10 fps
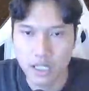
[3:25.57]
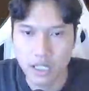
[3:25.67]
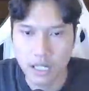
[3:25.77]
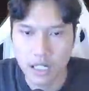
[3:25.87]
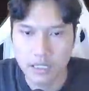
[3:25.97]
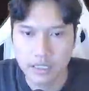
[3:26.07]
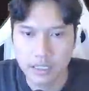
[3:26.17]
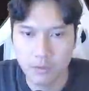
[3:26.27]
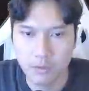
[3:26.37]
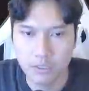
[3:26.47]
akan jadi
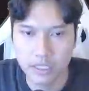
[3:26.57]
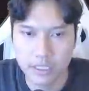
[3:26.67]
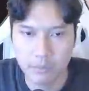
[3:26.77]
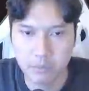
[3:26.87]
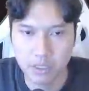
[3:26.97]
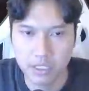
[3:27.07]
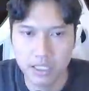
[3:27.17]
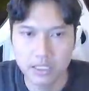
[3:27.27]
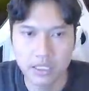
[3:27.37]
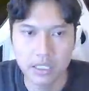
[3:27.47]
jadi cepet ya
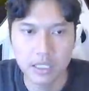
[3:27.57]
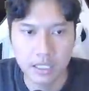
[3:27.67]
ini karena